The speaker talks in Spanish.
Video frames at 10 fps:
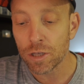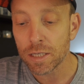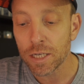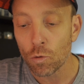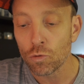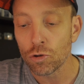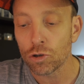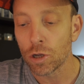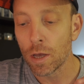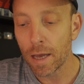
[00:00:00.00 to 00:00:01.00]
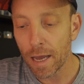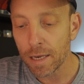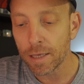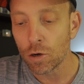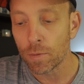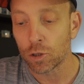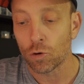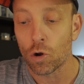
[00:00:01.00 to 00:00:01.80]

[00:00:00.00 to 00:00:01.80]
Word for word: 10 segundos el kilómetro.